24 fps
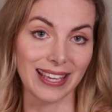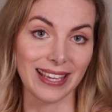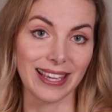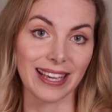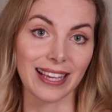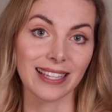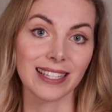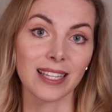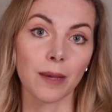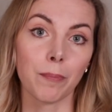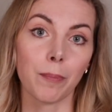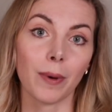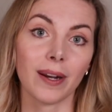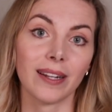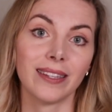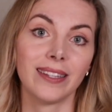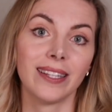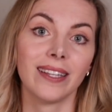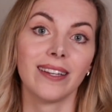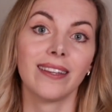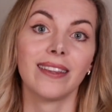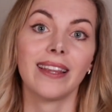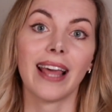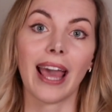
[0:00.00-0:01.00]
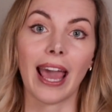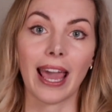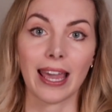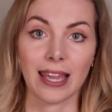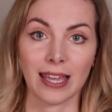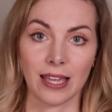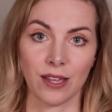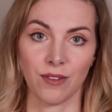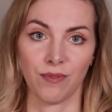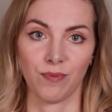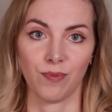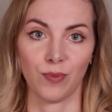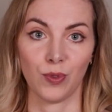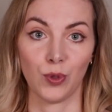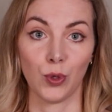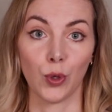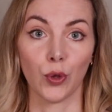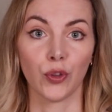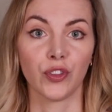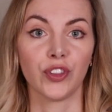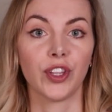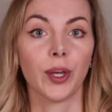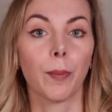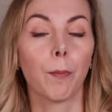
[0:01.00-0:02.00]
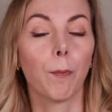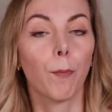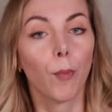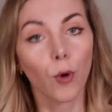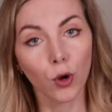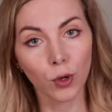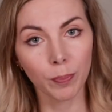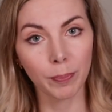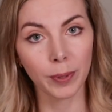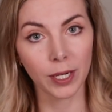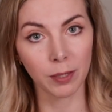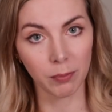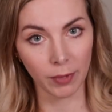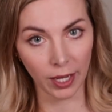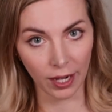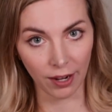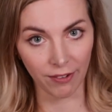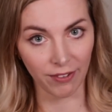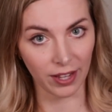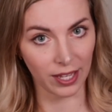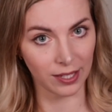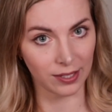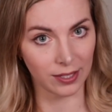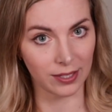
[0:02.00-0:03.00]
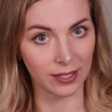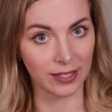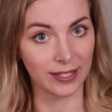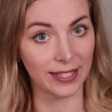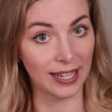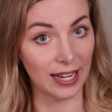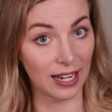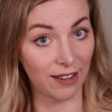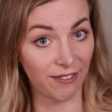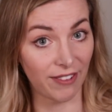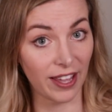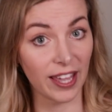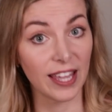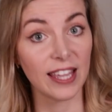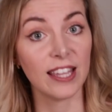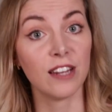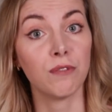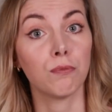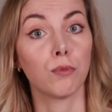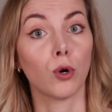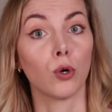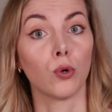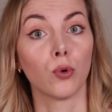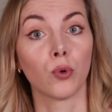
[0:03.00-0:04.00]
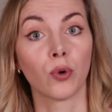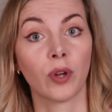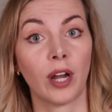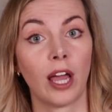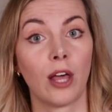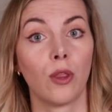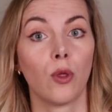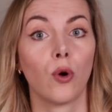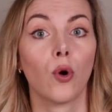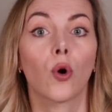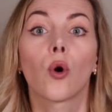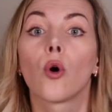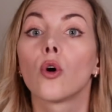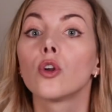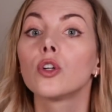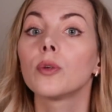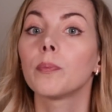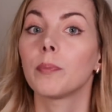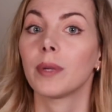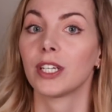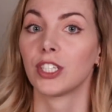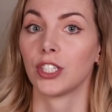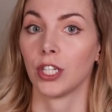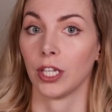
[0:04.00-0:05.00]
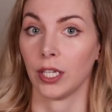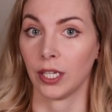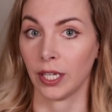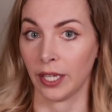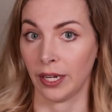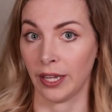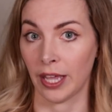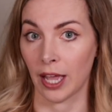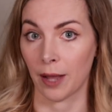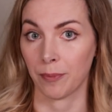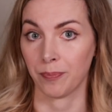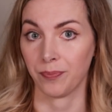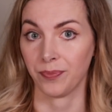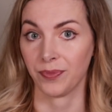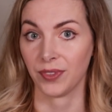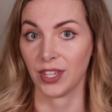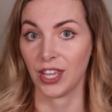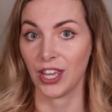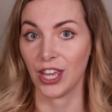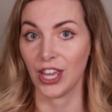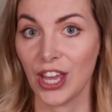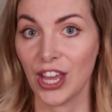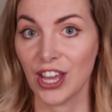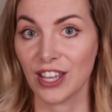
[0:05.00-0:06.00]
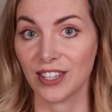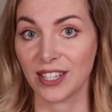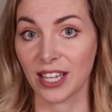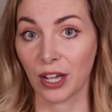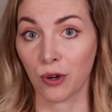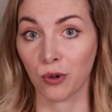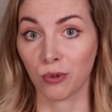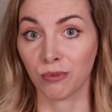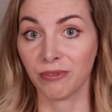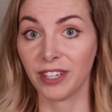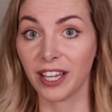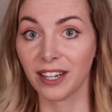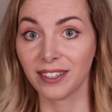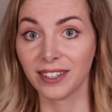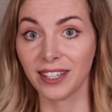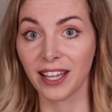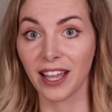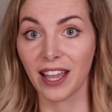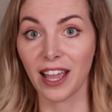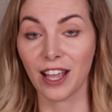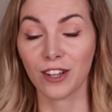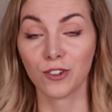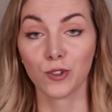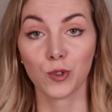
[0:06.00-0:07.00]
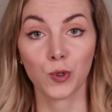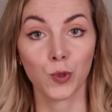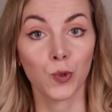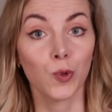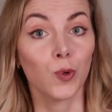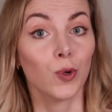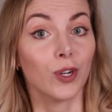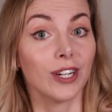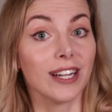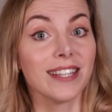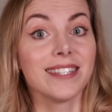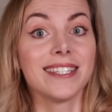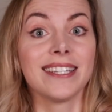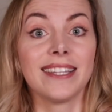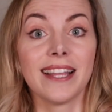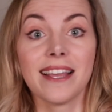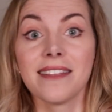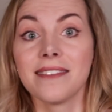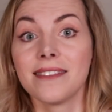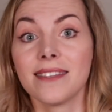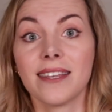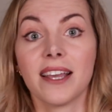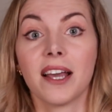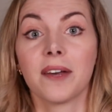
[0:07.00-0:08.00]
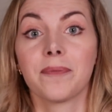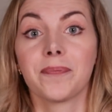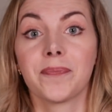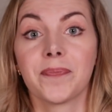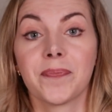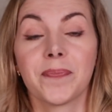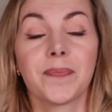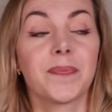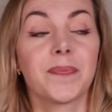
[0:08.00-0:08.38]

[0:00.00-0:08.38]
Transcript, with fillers: Y es a partir de ahí donde por primera vez se le ve involucrado con Meshigiria. Se convierte en su residencia.